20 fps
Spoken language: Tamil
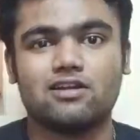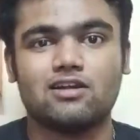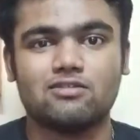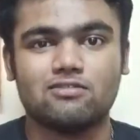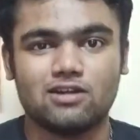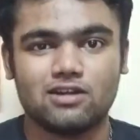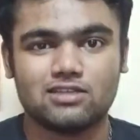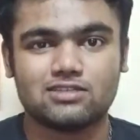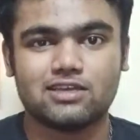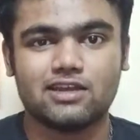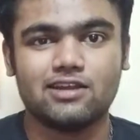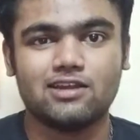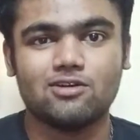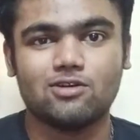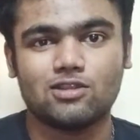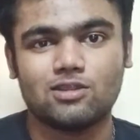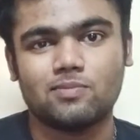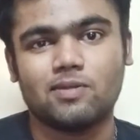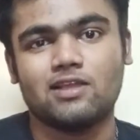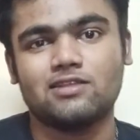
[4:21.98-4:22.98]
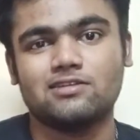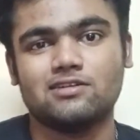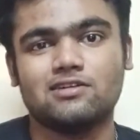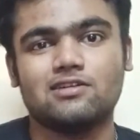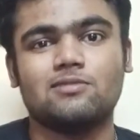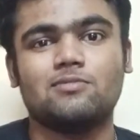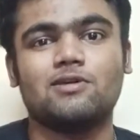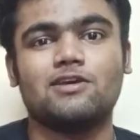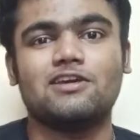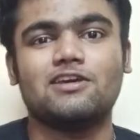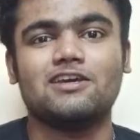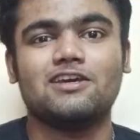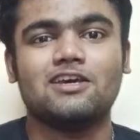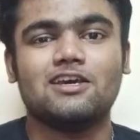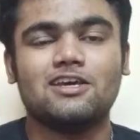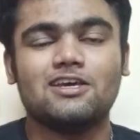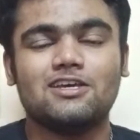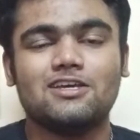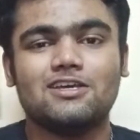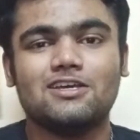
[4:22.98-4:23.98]
விளையாடுவான் நான் சைடுக்கு வந்து பார்த்துக்கிட்டு இருப்பேன்
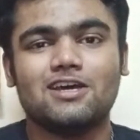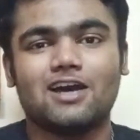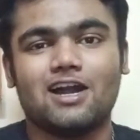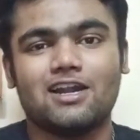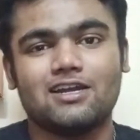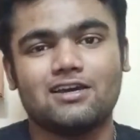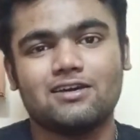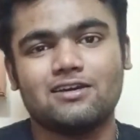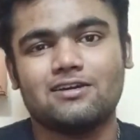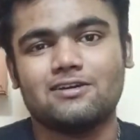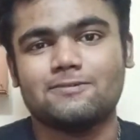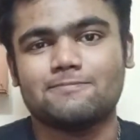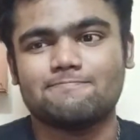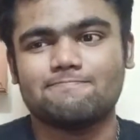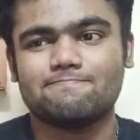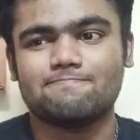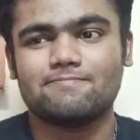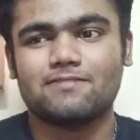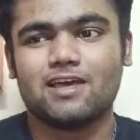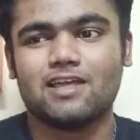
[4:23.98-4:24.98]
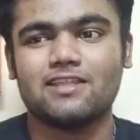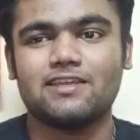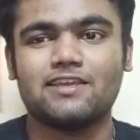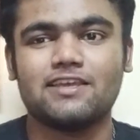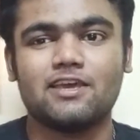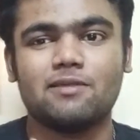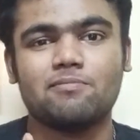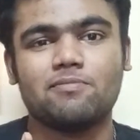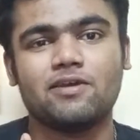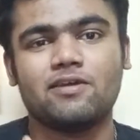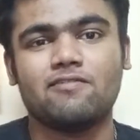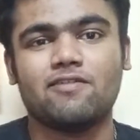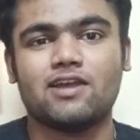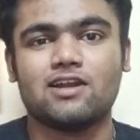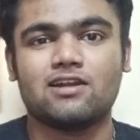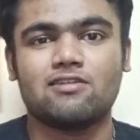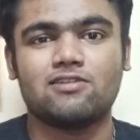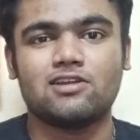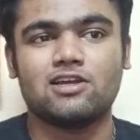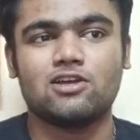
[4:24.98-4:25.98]
ஆனால் அந்த கேம் பே
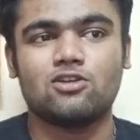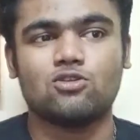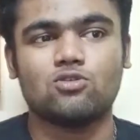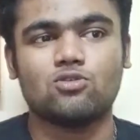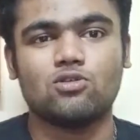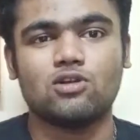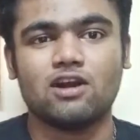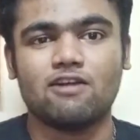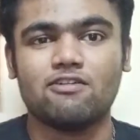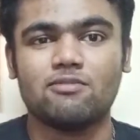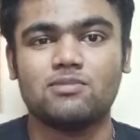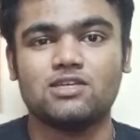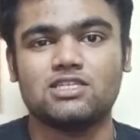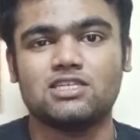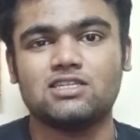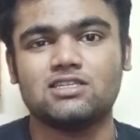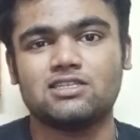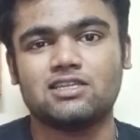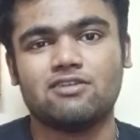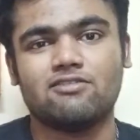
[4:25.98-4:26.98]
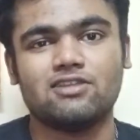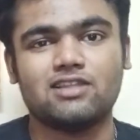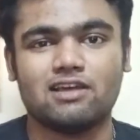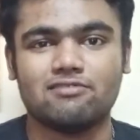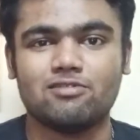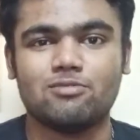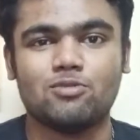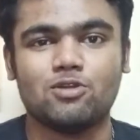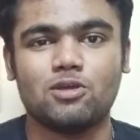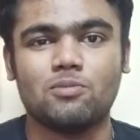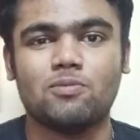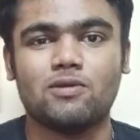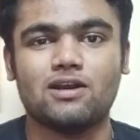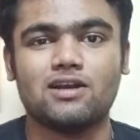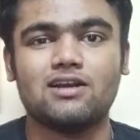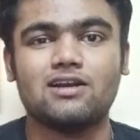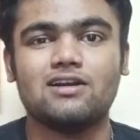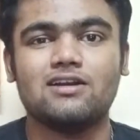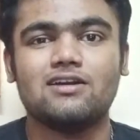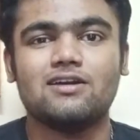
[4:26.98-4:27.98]
வேறு லெவலாக இருக்கும் அவன் மிஷின்ஸ்னால் வந்து அவன்
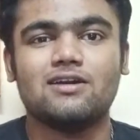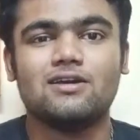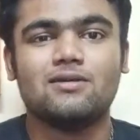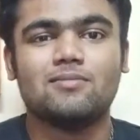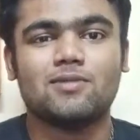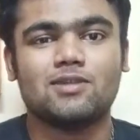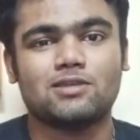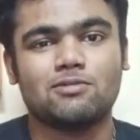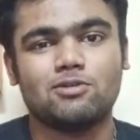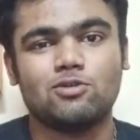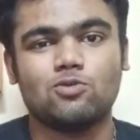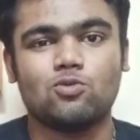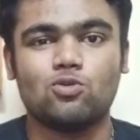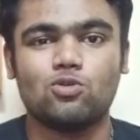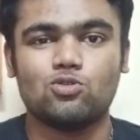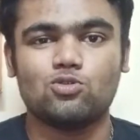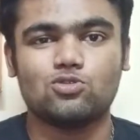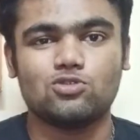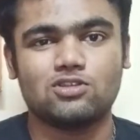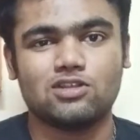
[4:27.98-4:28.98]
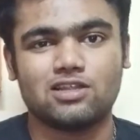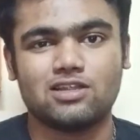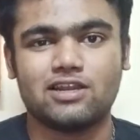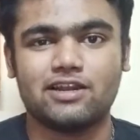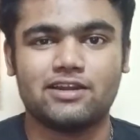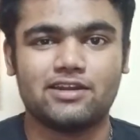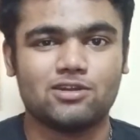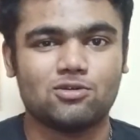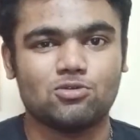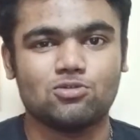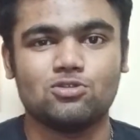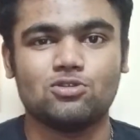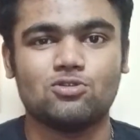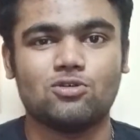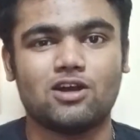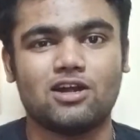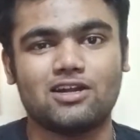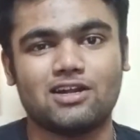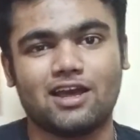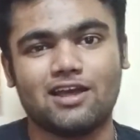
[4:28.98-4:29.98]
முடிப்பான் மற்றபடி ஊர் சுற்றுறதெல்லாம் என்கிட்ட
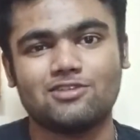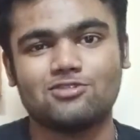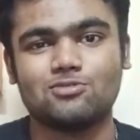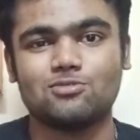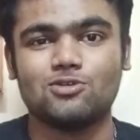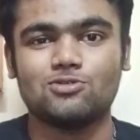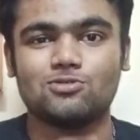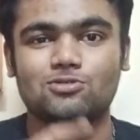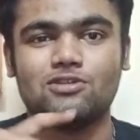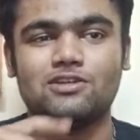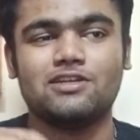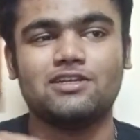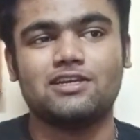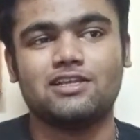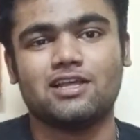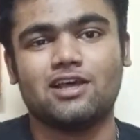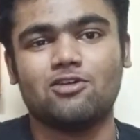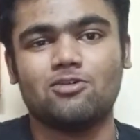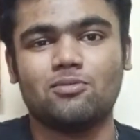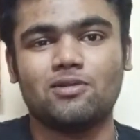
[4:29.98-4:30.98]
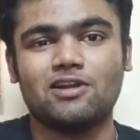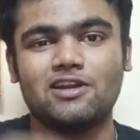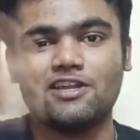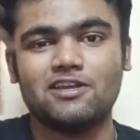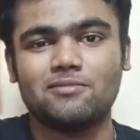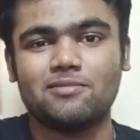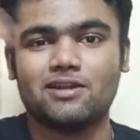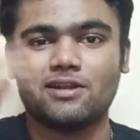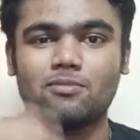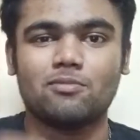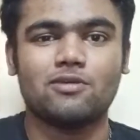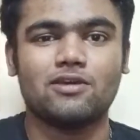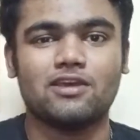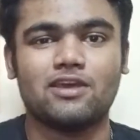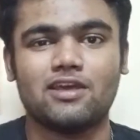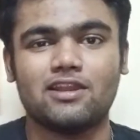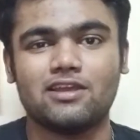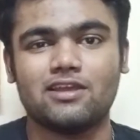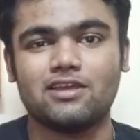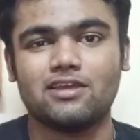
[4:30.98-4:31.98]
கொடுத்துருவான் நான் சும்மா சுற்றிட்டு ஏதாவது பில்டிங் மேலே போய்
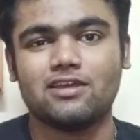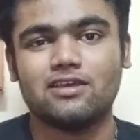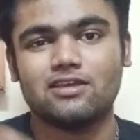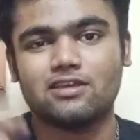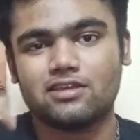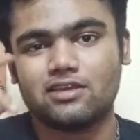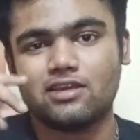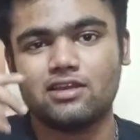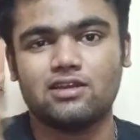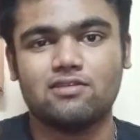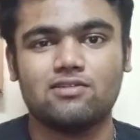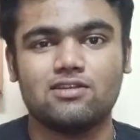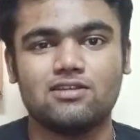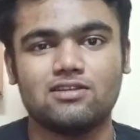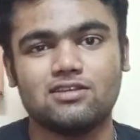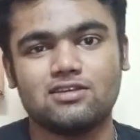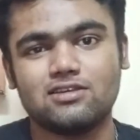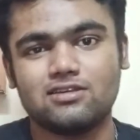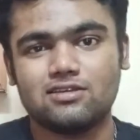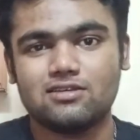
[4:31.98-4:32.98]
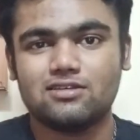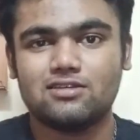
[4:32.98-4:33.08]
ஏறி கீழே விழுந்து